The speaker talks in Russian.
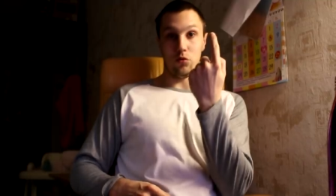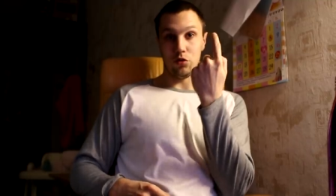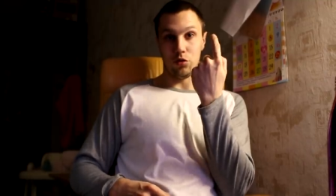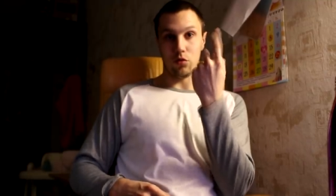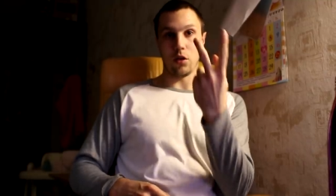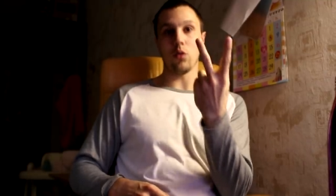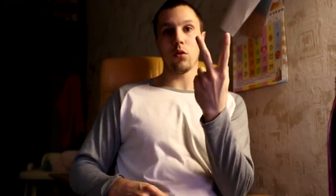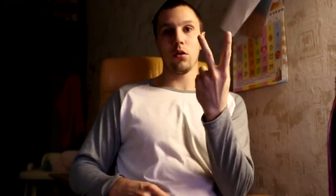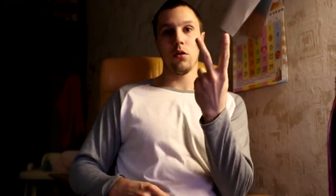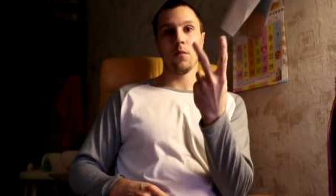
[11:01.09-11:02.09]
нужен
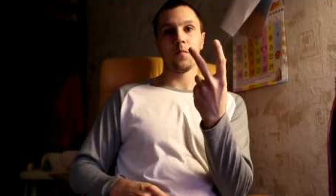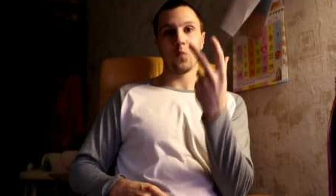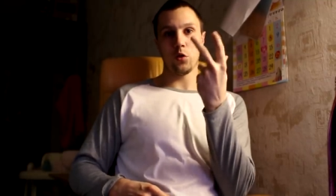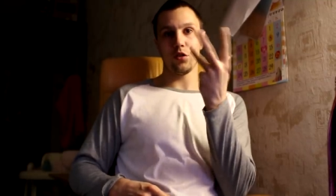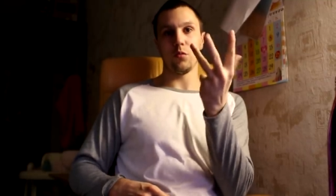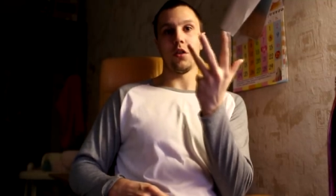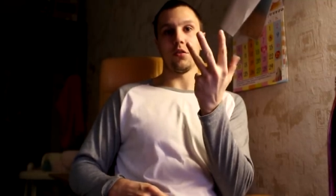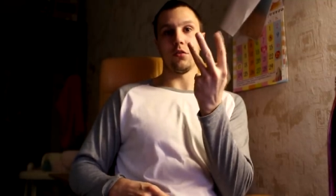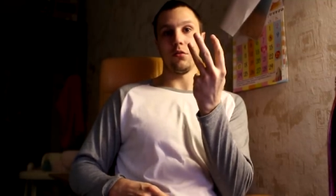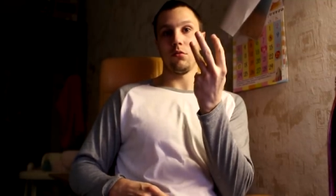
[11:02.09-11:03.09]
уголок, нужен саморез.